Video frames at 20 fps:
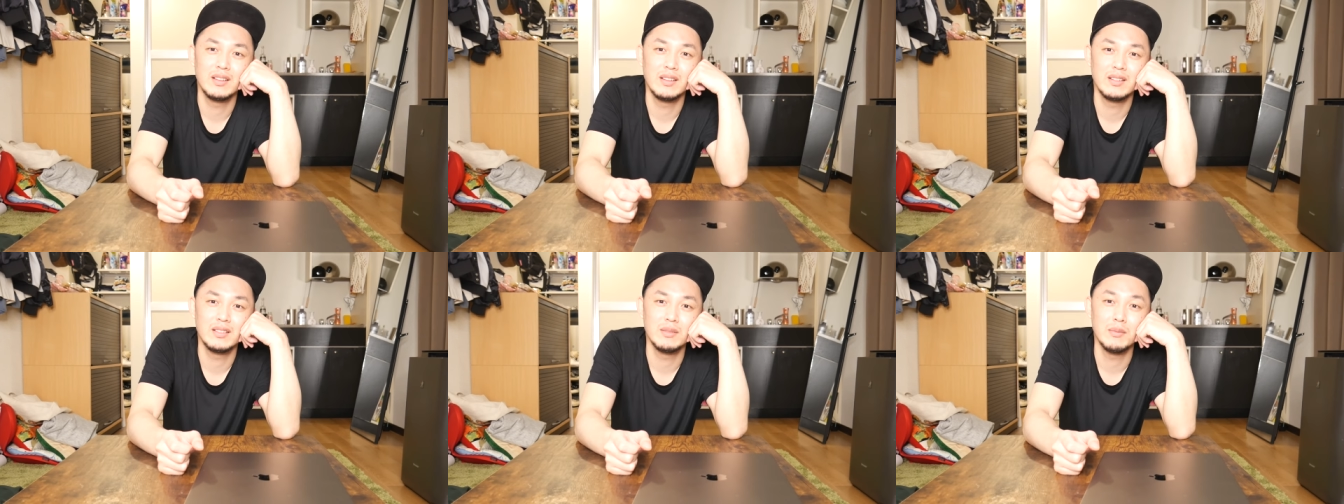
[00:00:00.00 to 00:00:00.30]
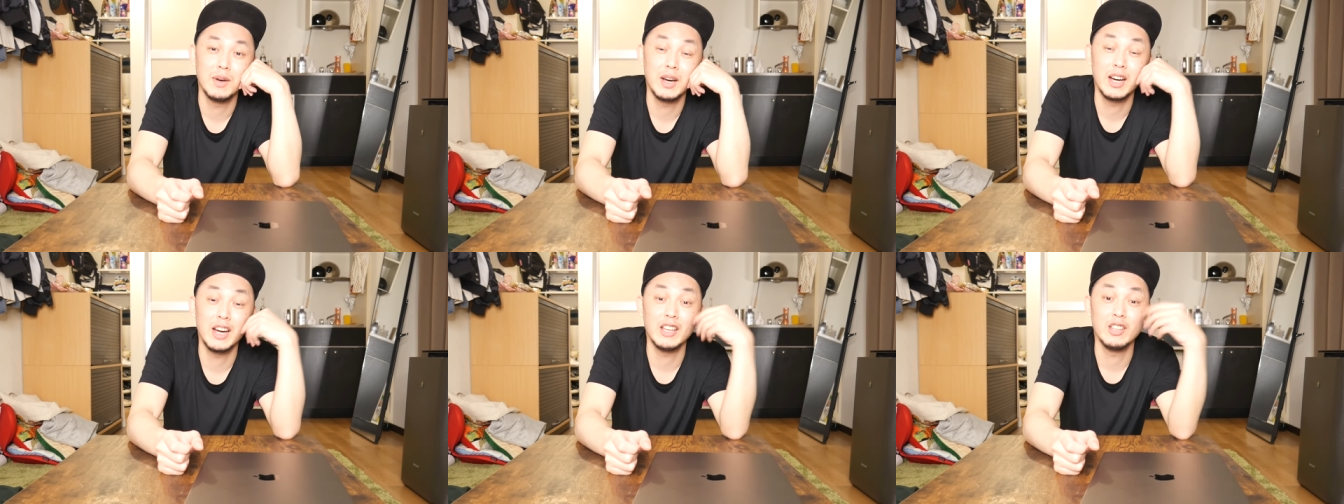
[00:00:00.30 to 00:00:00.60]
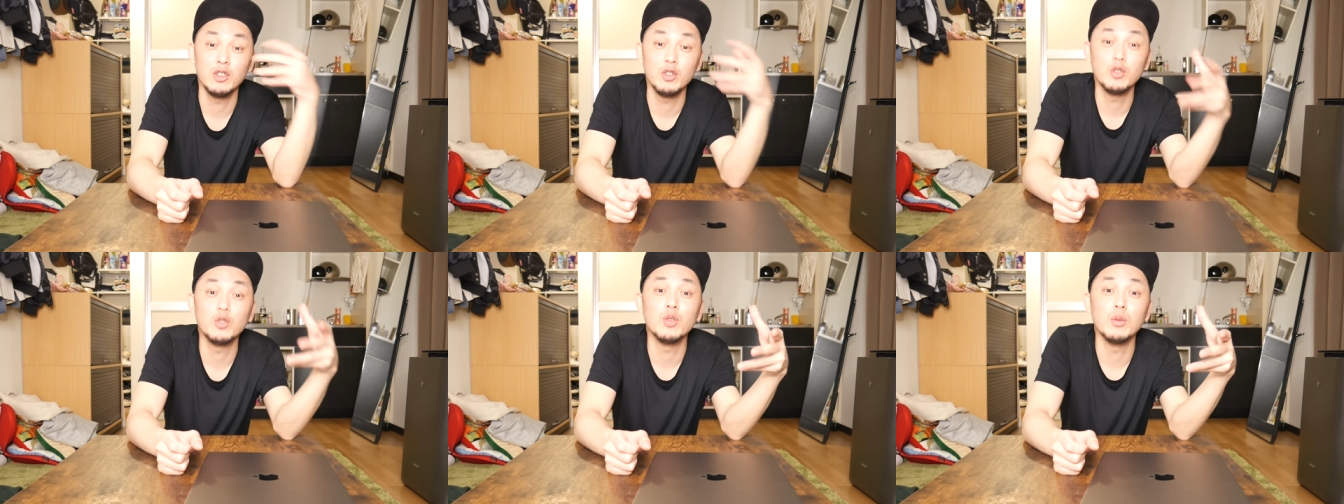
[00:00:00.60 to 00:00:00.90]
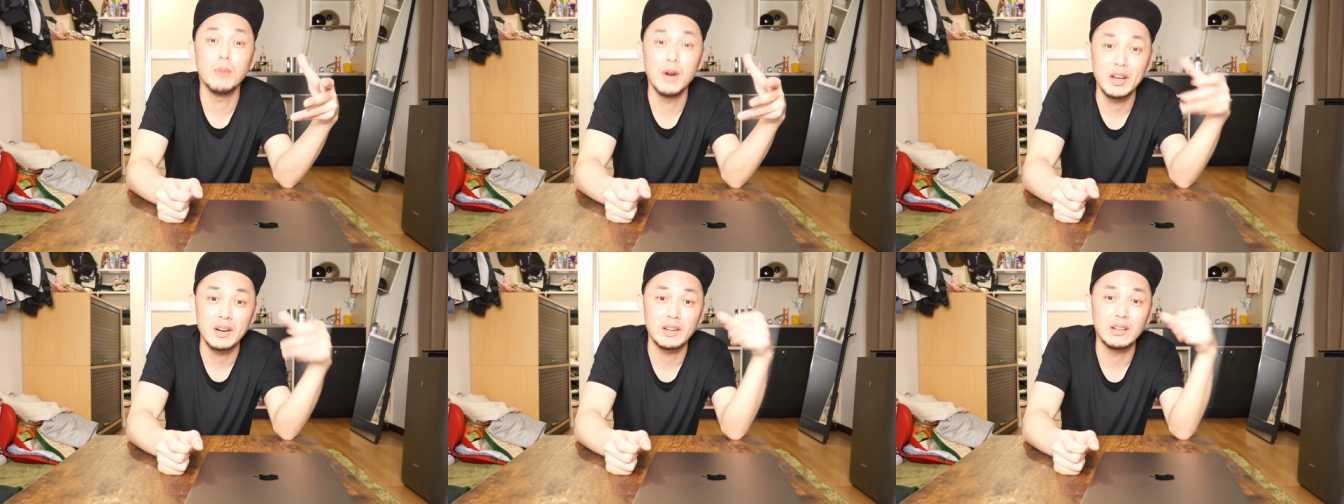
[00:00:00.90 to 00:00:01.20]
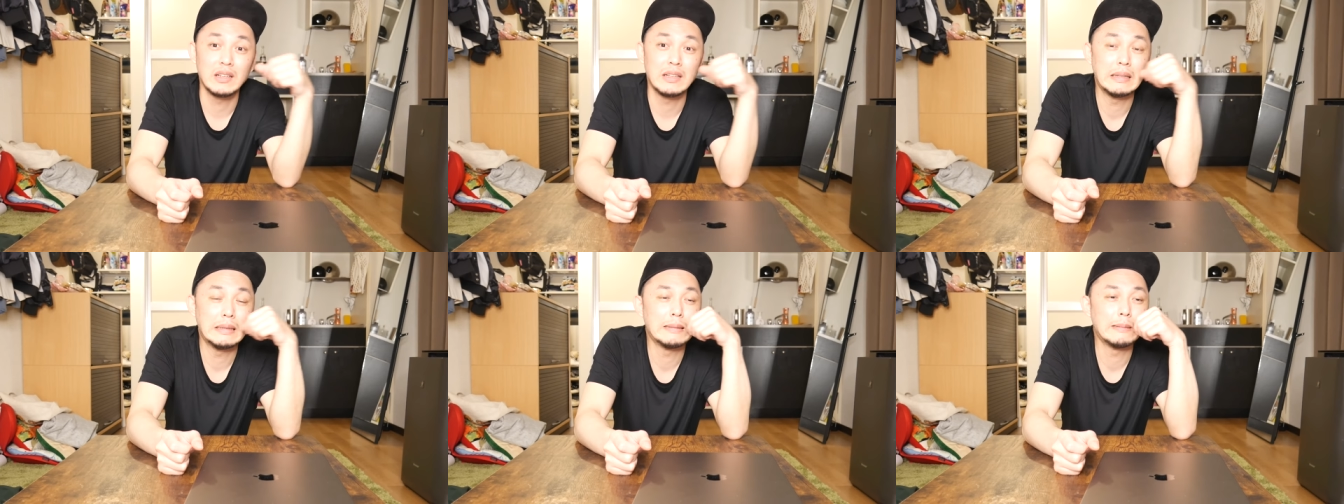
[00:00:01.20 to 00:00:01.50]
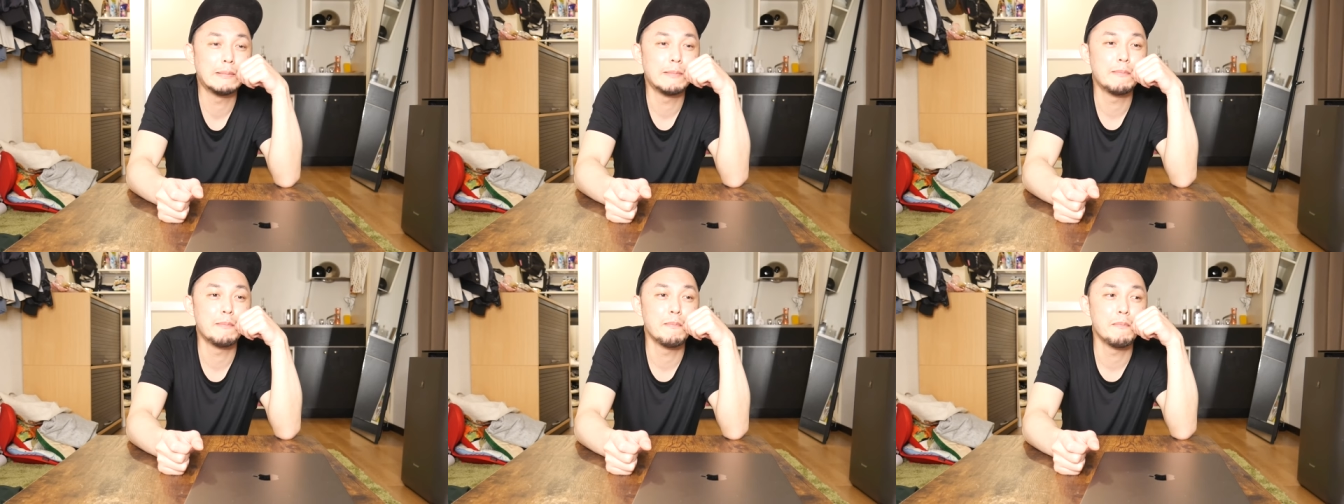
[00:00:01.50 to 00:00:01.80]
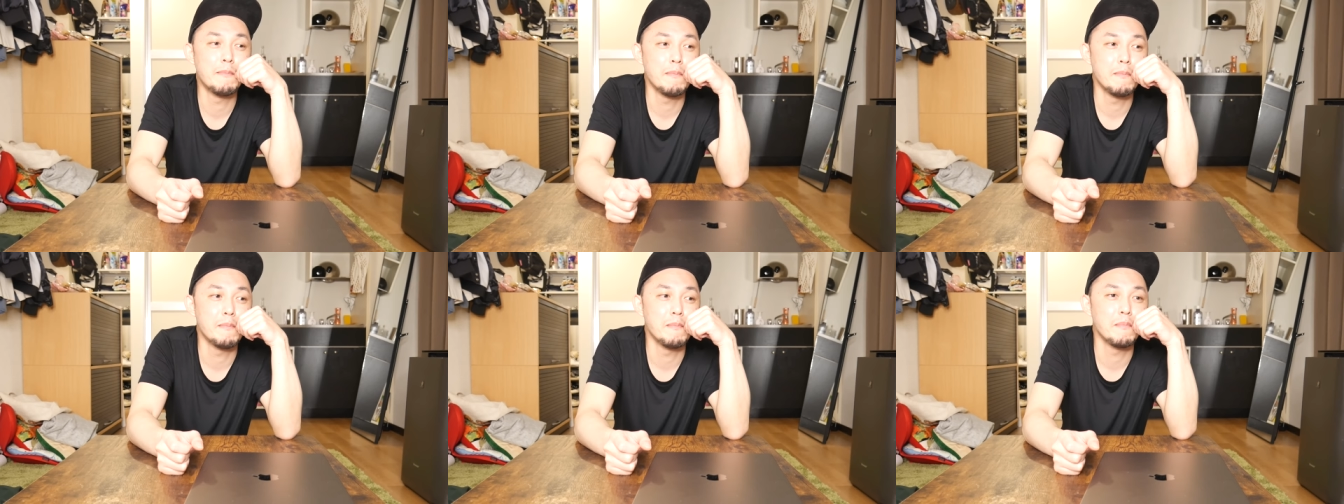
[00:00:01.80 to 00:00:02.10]

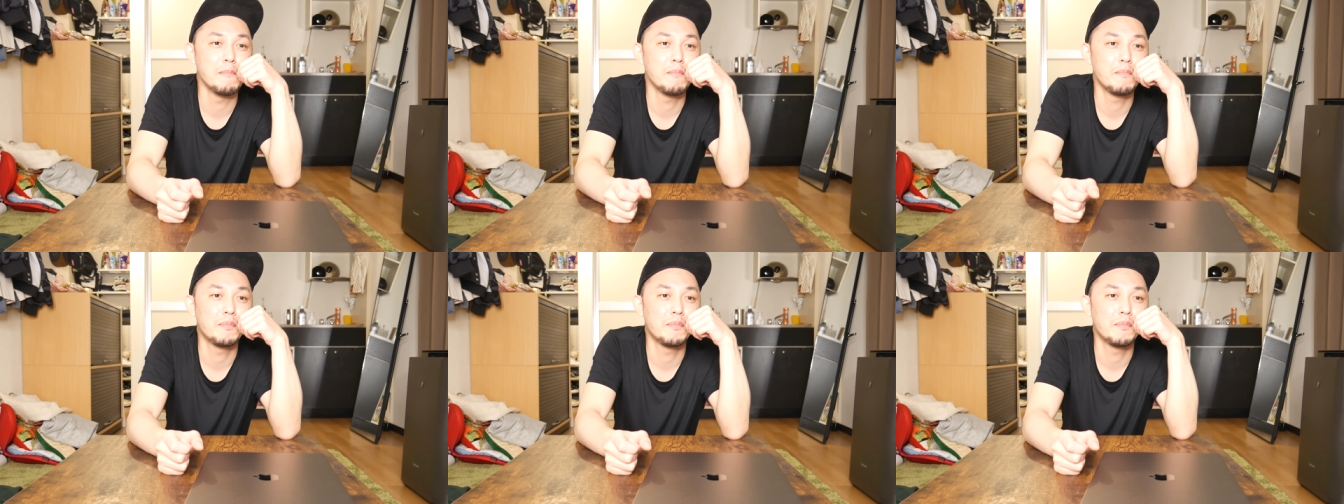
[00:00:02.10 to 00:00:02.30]
スバガユーュゥバールうん